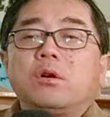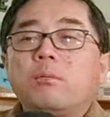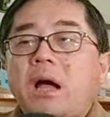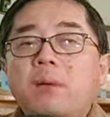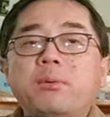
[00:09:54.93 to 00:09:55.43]
我
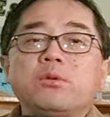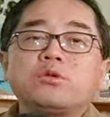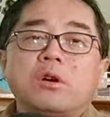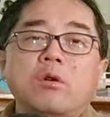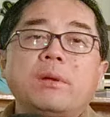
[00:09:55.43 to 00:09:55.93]
们还不用
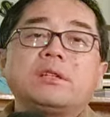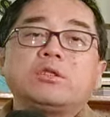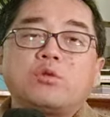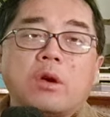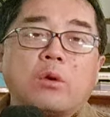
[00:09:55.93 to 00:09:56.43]
说后面这
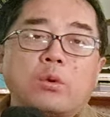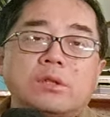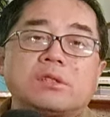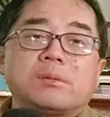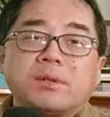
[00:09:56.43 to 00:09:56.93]
些权
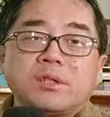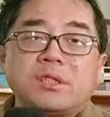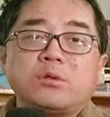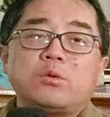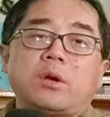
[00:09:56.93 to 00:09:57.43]
贵是怎么
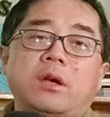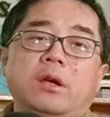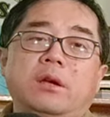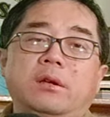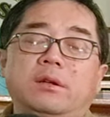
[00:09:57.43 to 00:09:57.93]
吸的血
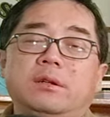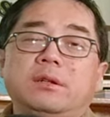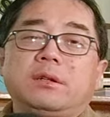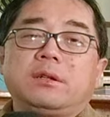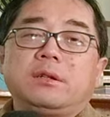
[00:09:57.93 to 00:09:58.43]

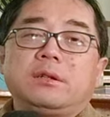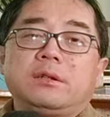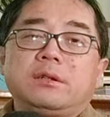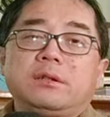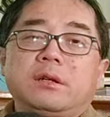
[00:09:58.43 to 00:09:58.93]

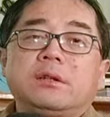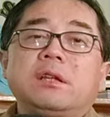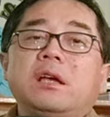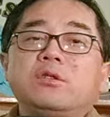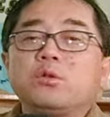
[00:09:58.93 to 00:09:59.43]
啊，
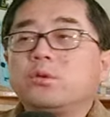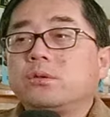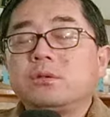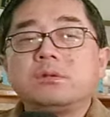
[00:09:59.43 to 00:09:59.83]
那个就……